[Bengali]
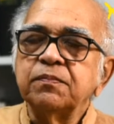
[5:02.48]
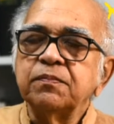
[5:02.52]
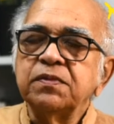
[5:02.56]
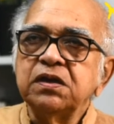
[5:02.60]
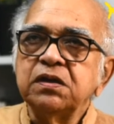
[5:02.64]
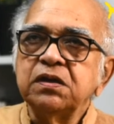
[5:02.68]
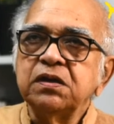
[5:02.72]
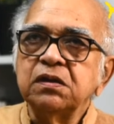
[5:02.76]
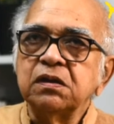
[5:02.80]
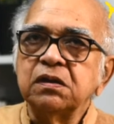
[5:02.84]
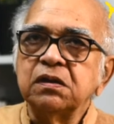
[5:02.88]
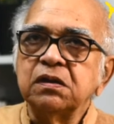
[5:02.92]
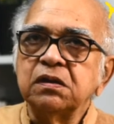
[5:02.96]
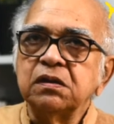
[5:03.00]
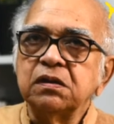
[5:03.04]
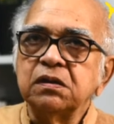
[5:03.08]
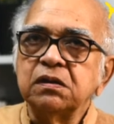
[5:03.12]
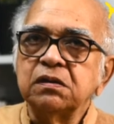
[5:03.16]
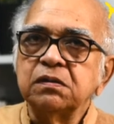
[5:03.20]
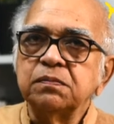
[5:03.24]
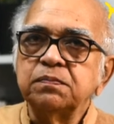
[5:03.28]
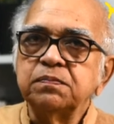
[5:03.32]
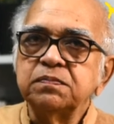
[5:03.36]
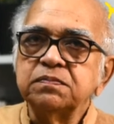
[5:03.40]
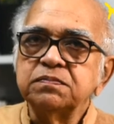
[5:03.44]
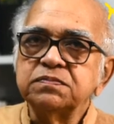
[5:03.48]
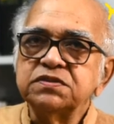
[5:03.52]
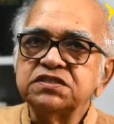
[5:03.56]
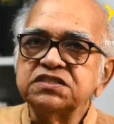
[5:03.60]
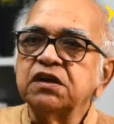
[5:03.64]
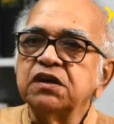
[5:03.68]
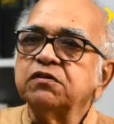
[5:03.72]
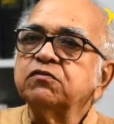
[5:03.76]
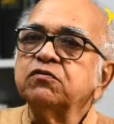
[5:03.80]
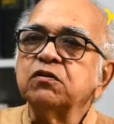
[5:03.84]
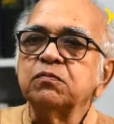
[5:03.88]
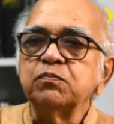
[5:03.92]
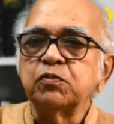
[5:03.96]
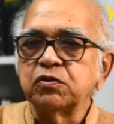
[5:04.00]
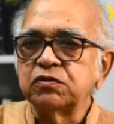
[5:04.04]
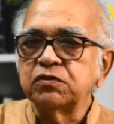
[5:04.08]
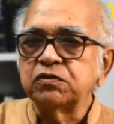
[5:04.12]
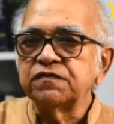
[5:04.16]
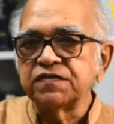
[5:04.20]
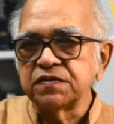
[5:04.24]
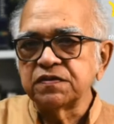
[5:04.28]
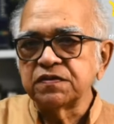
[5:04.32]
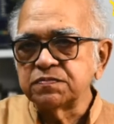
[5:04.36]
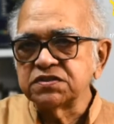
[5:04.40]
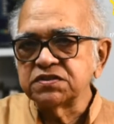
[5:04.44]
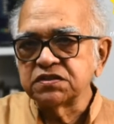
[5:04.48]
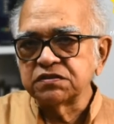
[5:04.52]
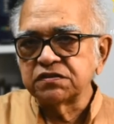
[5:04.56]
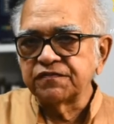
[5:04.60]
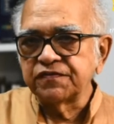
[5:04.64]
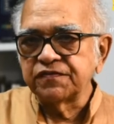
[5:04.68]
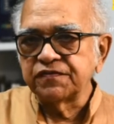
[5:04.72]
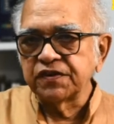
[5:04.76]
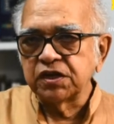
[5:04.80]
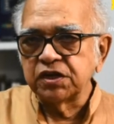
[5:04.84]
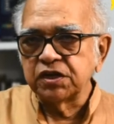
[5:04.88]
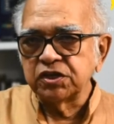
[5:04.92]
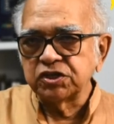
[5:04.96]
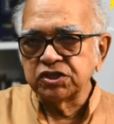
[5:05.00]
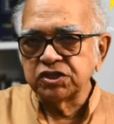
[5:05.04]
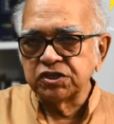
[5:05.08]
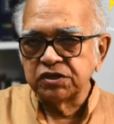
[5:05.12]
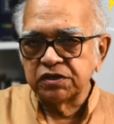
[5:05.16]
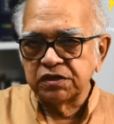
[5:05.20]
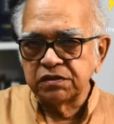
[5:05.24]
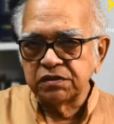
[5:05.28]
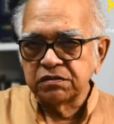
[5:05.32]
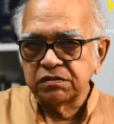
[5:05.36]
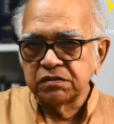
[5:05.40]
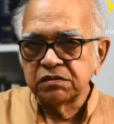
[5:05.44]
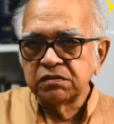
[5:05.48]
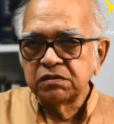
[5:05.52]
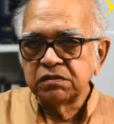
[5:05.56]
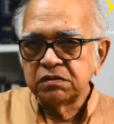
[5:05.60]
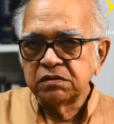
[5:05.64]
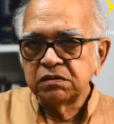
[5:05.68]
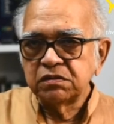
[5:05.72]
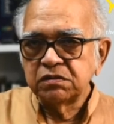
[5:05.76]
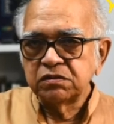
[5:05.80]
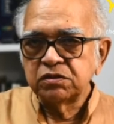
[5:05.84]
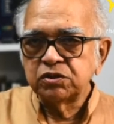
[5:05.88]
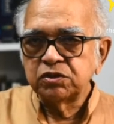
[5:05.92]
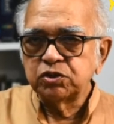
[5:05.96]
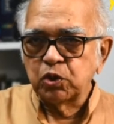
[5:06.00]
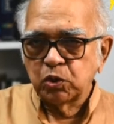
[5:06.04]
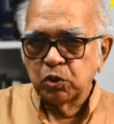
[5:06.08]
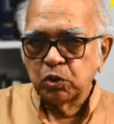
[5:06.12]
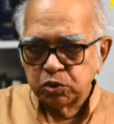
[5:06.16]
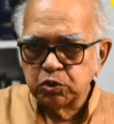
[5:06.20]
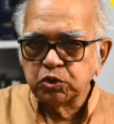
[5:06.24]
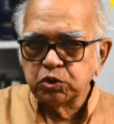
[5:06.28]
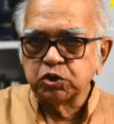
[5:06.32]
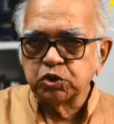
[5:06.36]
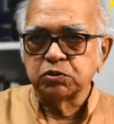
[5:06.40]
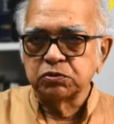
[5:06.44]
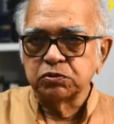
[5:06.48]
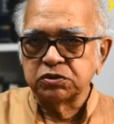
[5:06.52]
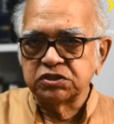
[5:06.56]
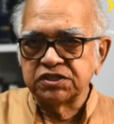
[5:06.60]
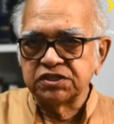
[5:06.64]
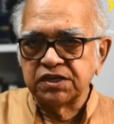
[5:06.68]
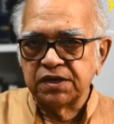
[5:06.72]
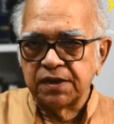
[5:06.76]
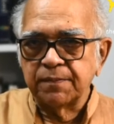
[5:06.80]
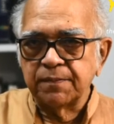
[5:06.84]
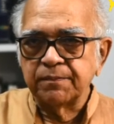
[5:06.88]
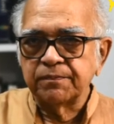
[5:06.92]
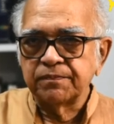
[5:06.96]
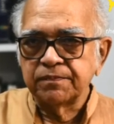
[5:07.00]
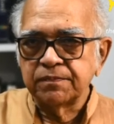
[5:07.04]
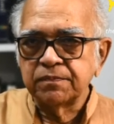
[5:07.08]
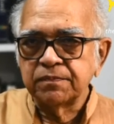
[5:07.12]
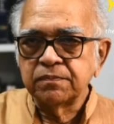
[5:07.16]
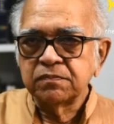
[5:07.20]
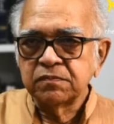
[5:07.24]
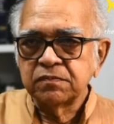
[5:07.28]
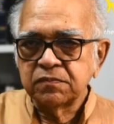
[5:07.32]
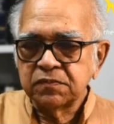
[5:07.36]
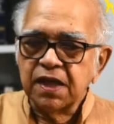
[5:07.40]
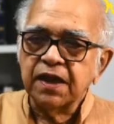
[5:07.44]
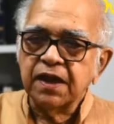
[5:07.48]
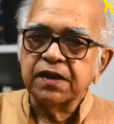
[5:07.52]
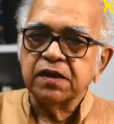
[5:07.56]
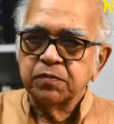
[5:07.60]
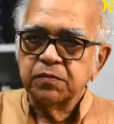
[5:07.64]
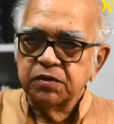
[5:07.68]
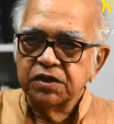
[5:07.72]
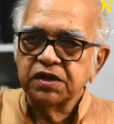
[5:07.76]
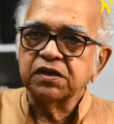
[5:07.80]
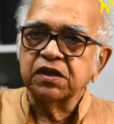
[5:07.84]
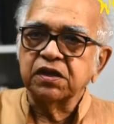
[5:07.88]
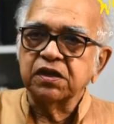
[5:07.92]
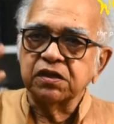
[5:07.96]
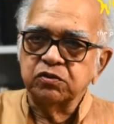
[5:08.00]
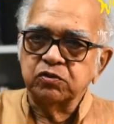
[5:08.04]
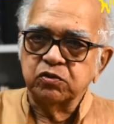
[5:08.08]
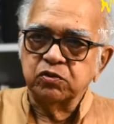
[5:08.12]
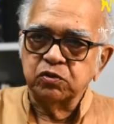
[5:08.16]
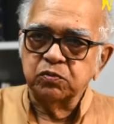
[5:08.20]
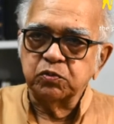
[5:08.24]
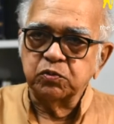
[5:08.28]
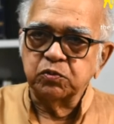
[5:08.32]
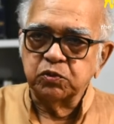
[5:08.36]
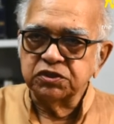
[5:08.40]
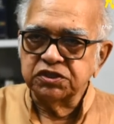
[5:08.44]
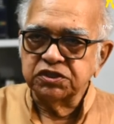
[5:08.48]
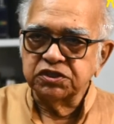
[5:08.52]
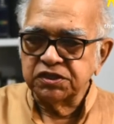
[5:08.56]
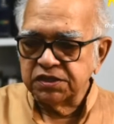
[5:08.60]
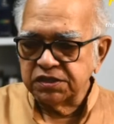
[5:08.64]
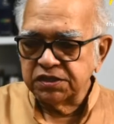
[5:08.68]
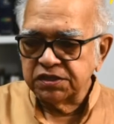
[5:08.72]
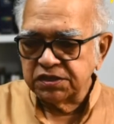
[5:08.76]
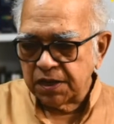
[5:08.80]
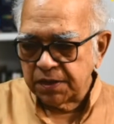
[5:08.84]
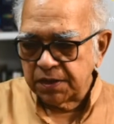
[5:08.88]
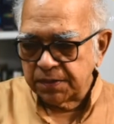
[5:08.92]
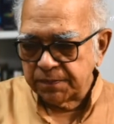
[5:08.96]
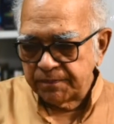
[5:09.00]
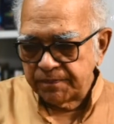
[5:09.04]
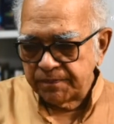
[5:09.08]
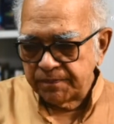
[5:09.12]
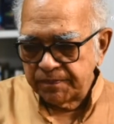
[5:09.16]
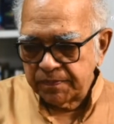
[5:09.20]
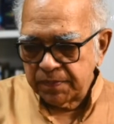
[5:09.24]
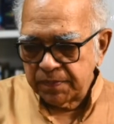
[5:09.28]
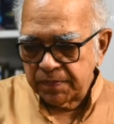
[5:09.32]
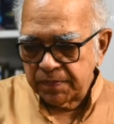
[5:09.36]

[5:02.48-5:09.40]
আমি সেন্ট্রাল বোর্ড অফ ফিল্ম সার্টিফিকেশনের সদস্য ছিলাম একেবারে কেন্দ্রীয় বোর্ড যেটা তার